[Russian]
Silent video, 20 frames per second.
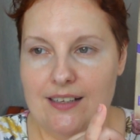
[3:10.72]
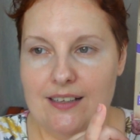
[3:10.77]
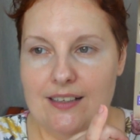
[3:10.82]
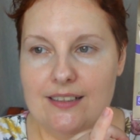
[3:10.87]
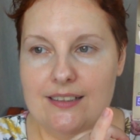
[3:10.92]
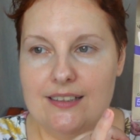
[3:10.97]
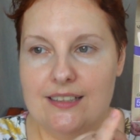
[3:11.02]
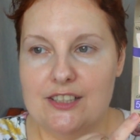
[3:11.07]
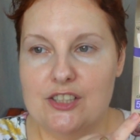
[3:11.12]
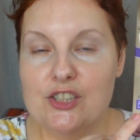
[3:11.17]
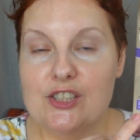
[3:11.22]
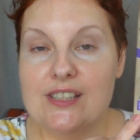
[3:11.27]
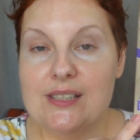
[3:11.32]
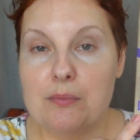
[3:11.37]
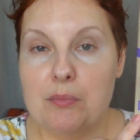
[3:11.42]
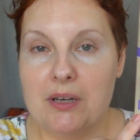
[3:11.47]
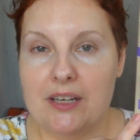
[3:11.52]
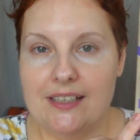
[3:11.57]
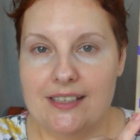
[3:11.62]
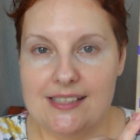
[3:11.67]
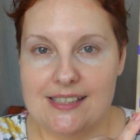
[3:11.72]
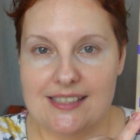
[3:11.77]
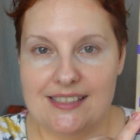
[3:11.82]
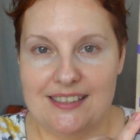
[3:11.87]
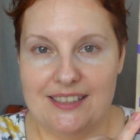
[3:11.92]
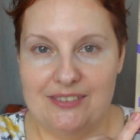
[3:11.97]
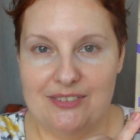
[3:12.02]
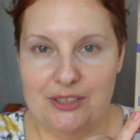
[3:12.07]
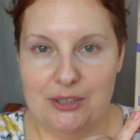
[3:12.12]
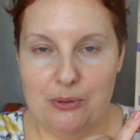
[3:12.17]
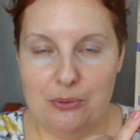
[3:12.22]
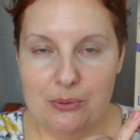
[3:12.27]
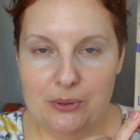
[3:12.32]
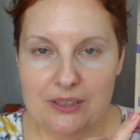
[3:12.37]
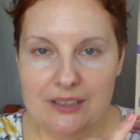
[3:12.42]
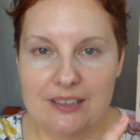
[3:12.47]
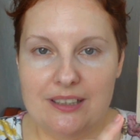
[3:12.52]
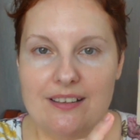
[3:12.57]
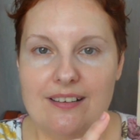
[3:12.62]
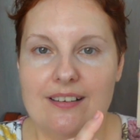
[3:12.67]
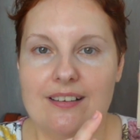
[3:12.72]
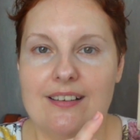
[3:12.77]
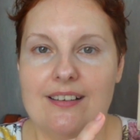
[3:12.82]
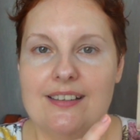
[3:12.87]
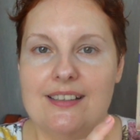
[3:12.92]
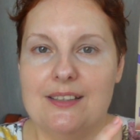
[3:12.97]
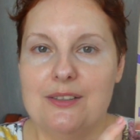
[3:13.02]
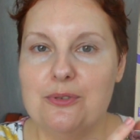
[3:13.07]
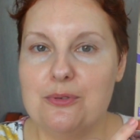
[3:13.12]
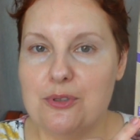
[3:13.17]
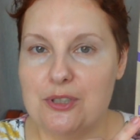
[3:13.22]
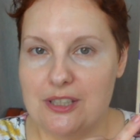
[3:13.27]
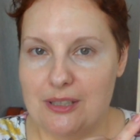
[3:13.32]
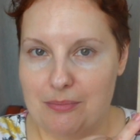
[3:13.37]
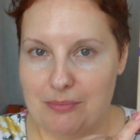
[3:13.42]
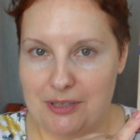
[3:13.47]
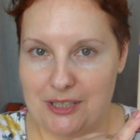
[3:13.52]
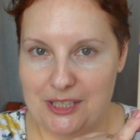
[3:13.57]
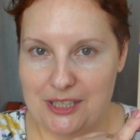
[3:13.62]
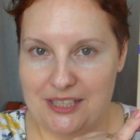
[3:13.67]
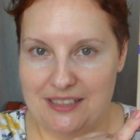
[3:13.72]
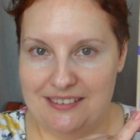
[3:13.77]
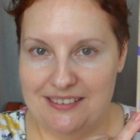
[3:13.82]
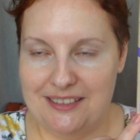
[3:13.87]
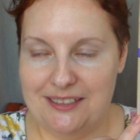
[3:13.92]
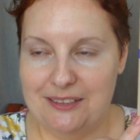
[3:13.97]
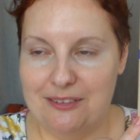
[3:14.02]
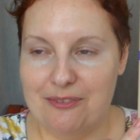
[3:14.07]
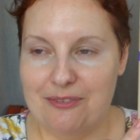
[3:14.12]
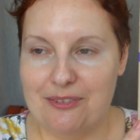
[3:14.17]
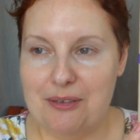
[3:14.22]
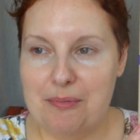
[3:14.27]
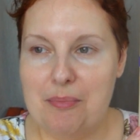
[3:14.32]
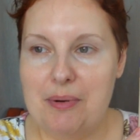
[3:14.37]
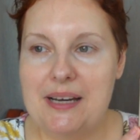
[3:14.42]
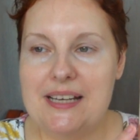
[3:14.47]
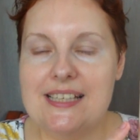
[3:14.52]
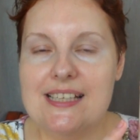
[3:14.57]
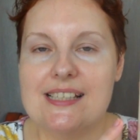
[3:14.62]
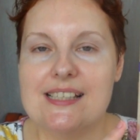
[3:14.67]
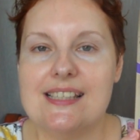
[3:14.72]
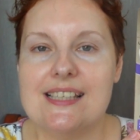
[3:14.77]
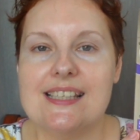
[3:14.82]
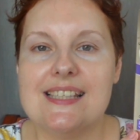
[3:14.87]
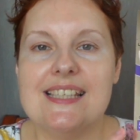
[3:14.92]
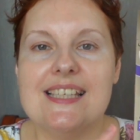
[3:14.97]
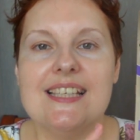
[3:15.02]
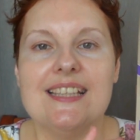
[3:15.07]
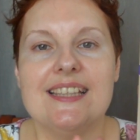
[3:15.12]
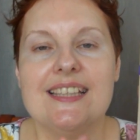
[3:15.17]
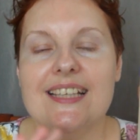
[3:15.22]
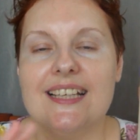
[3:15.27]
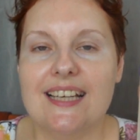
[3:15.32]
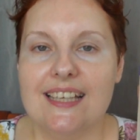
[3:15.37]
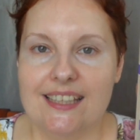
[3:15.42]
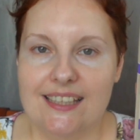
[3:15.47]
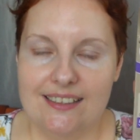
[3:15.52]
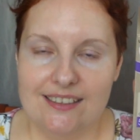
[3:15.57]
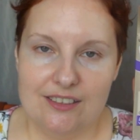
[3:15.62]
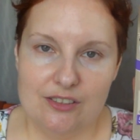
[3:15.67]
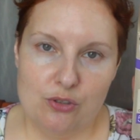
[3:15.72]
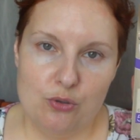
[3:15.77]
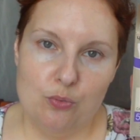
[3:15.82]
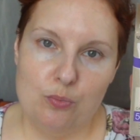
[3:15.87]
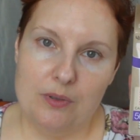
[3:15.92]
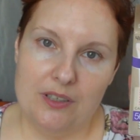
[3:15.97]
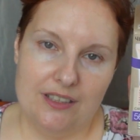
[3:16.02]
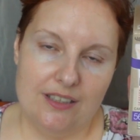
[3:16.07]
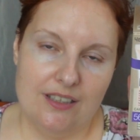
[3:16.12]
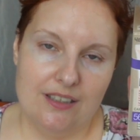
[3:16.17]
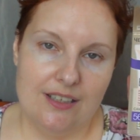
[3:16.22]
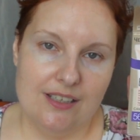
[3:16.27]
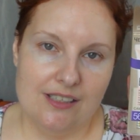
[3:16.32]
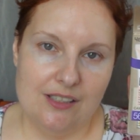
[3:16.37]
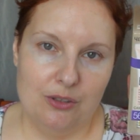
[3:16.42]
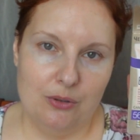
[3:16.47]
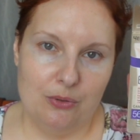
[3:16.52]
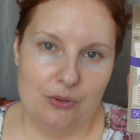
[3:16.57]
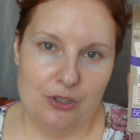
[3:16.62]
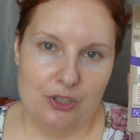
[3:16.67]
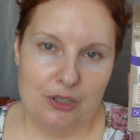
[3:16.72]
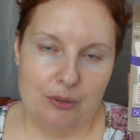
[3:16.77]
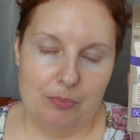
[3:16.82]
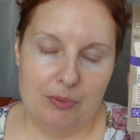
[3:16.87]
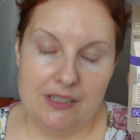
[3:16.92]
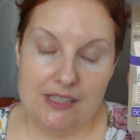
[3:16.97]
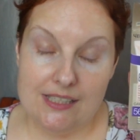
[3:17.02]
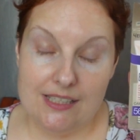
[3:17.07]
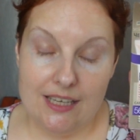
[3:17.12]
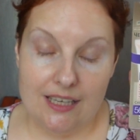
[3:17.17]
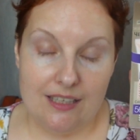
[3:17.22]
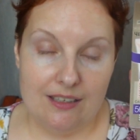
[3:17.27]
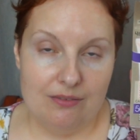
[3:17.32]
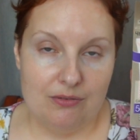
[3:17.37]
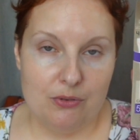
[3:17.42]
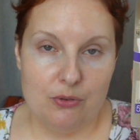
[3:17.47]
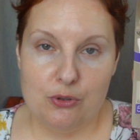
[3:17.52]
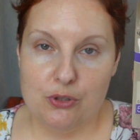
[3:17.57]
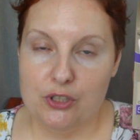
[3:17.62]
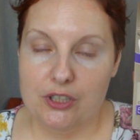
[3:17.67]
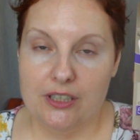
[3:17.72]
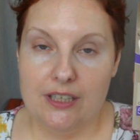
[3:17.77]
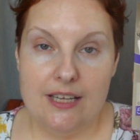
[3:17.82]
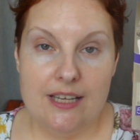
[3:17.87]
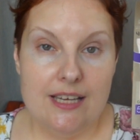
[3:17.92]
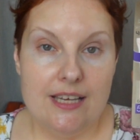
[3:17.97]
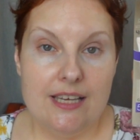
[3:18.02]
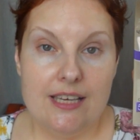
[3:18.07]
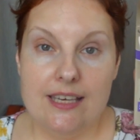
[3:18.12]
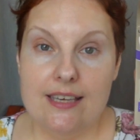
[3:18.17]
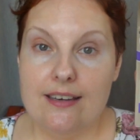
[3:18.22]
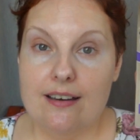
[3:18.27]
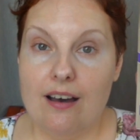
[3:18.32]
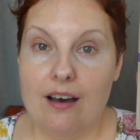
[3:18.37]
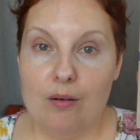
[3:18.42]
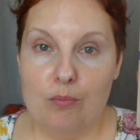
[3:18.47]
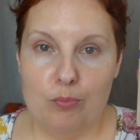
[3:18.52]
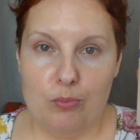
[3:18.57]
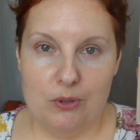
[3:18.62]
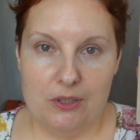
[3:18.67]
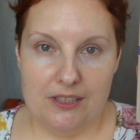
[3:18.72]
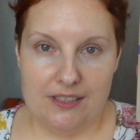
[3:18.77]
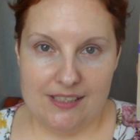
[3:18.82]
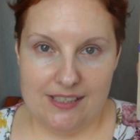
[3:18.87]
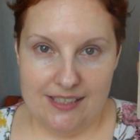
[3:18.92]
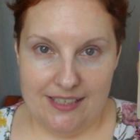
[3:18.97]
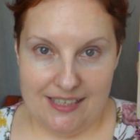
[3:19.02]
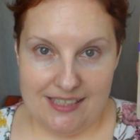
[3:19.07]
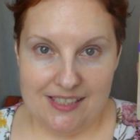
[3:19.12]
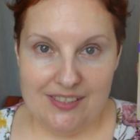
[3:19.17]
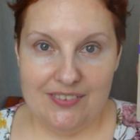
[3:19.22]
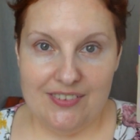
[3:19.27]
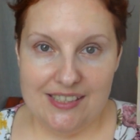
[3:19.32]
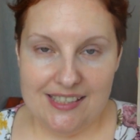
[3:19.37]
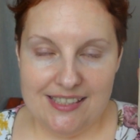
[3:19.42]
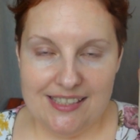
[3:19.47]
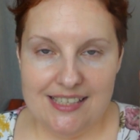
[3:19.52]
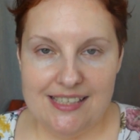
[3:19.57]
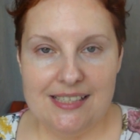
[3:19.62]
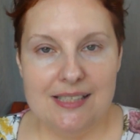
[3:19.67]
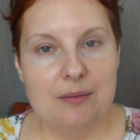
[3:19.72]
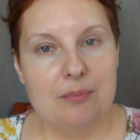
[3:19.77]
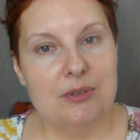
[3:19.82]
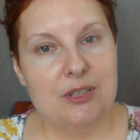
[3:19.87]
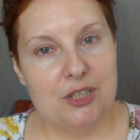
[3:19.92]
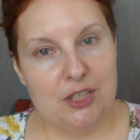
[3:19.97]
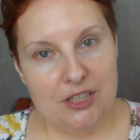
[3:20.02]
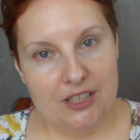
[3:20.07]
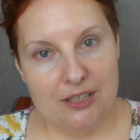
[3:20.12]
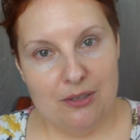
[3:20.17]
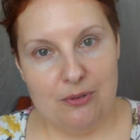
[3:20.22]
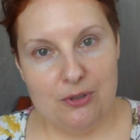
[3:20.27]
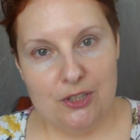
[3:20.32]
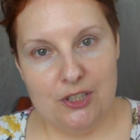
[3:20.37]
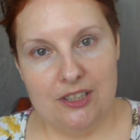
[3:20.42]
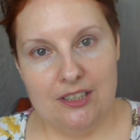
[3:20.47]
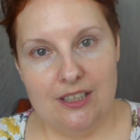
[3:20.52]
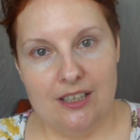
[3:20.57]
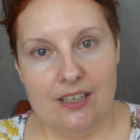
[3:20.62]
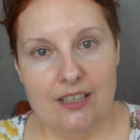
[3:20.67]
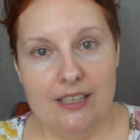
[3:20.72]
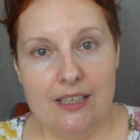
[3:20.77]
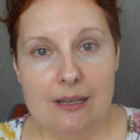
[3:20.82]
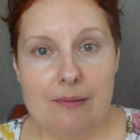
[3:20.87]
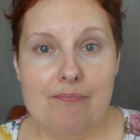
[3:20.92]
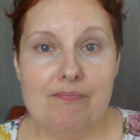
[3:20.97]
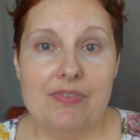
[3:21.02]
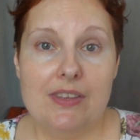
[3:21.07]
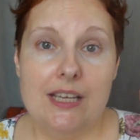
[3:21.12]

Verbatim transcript: это чисто маркетинговый ход, э, не нужно обращать на это внимание. Здесь нет никаких супер дорогостоящих, подтягивающих и ампульных средств, естественно, потому что они очень дорогие.